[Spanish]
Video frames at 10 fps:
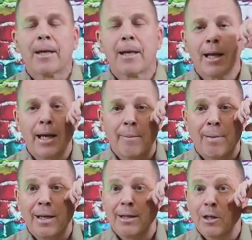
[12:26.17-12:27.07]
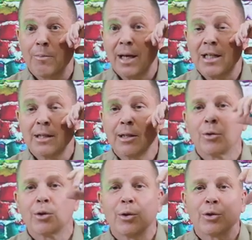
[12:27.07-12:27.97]
y los países,
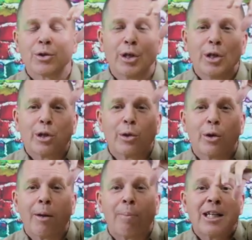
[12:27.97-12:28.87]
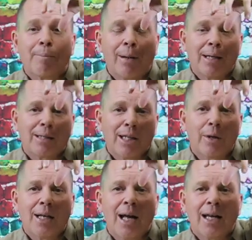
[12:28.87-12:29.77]
los, los, el país de Palestina
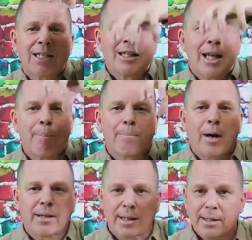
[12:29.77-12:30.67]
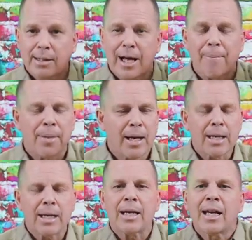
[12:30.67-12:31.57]
ya es en, partes, ¿está?
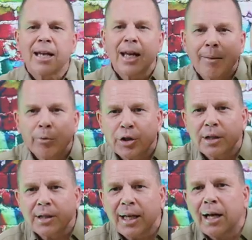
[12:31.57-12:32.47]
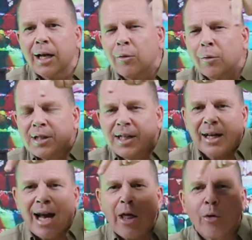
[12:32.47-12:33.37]
y, muchos tienen como
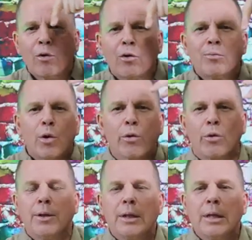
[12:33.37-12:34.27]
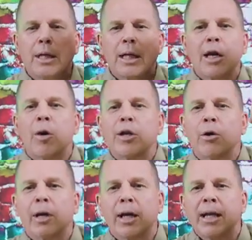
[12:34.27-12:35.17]
encerrado como un muro. Y cuando
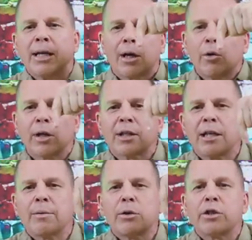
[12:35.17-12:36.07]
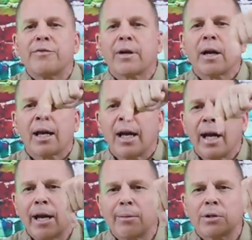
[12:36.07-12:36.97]
yo quería entrar uno, tenemos que justificar quién
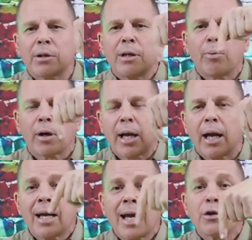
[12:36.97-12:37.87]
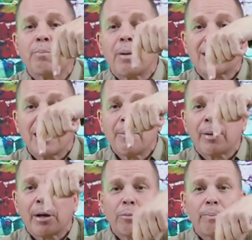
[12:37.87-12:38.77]
éramos y por qué. Y ellos para salir
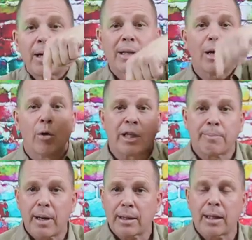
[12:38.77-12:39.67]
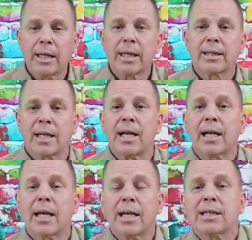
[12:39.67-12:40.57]
para una parte o otra parte, tienen
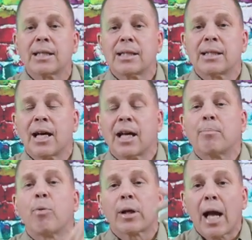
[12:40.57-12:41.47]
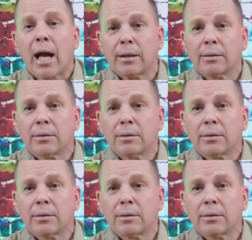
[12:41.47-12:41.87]
que ya solicitar por qué